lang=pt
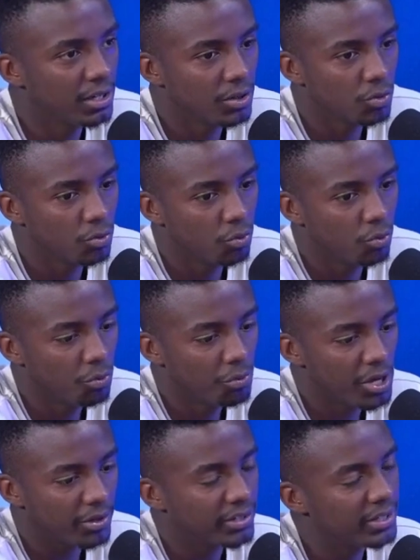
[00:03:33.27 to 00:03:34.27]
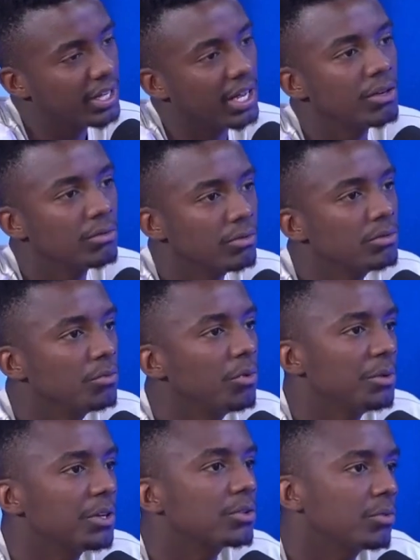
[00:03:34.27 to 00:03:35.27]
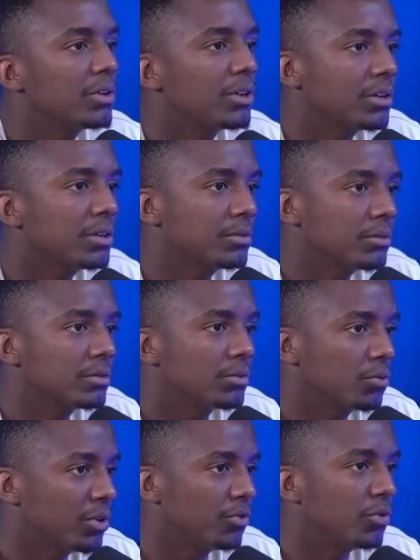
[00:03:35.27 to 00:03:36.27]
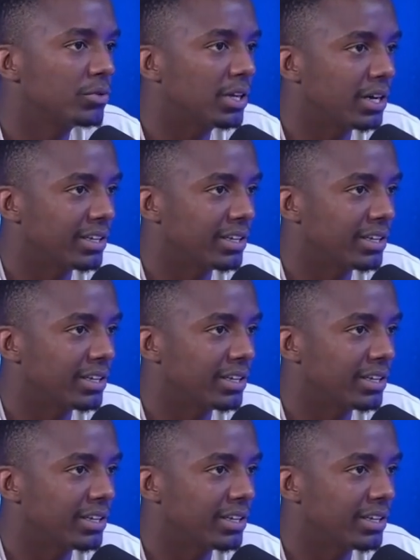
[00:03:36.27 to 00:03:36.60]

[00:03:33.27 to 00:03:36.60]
no, o melhor cenário no momento não é não é voltar.